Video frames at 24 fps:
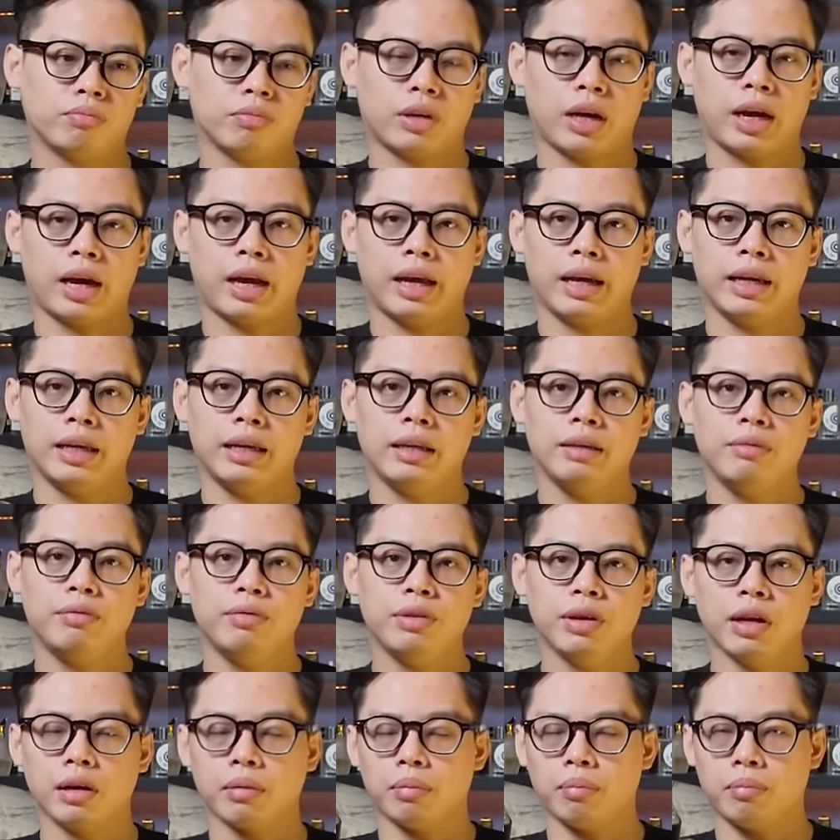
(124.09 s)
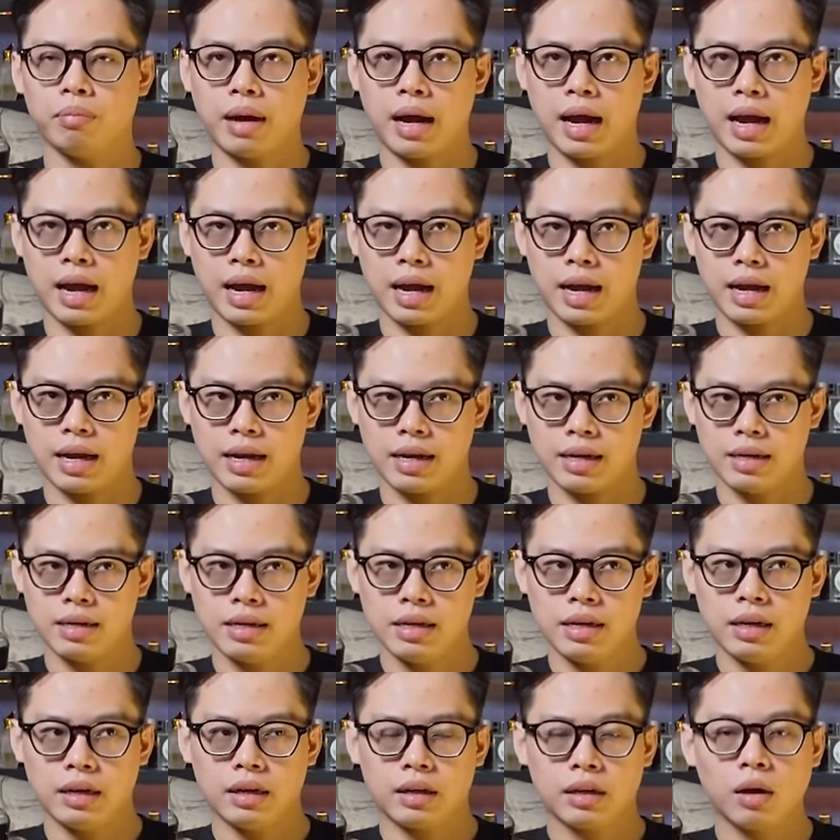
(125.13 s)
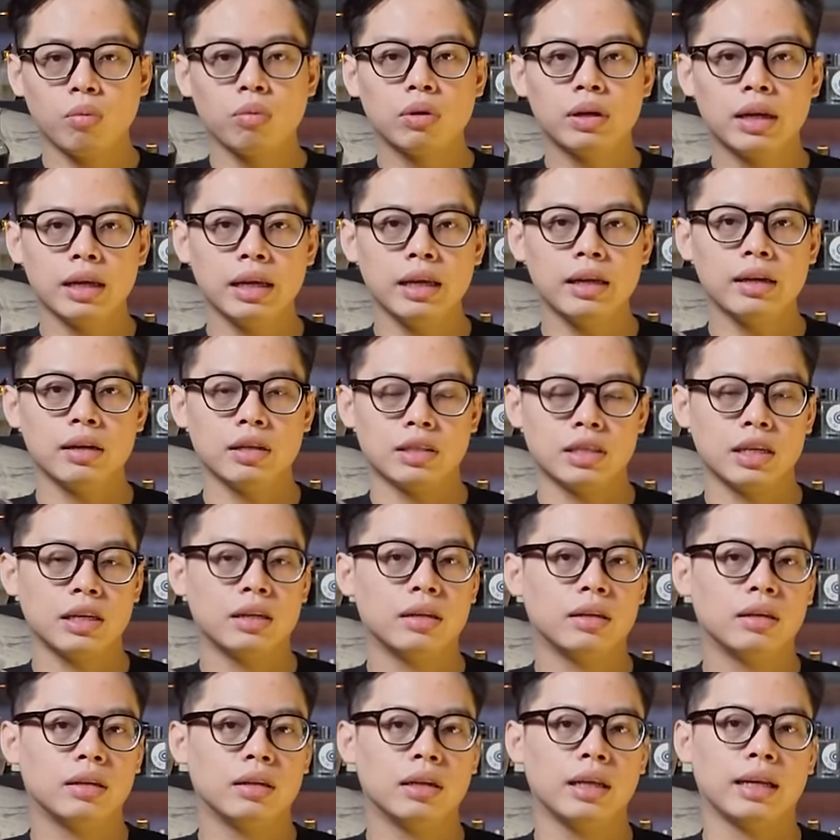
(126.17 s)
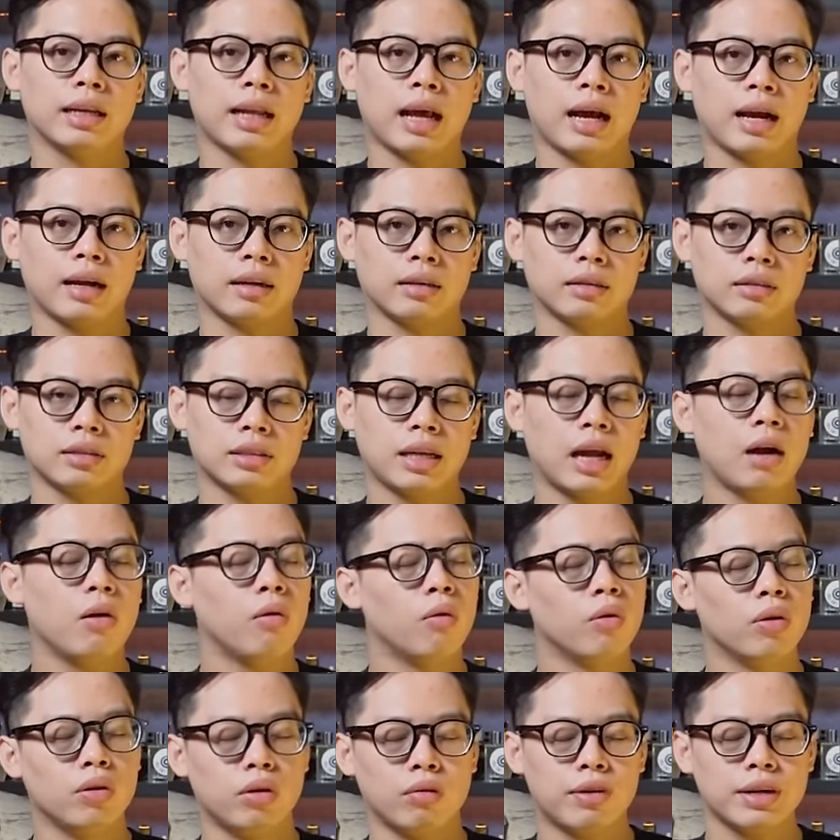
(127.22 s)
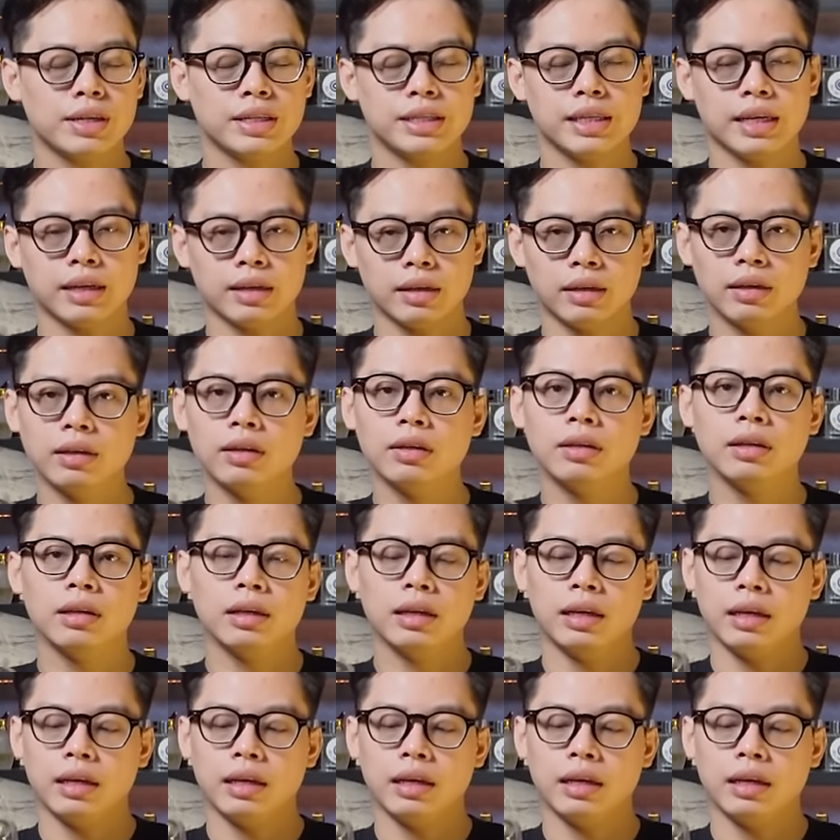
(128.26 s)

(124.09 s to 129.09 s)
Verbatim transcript: cái việc mà thông tin ở trên nền tảng xã hội nó phát triển hơn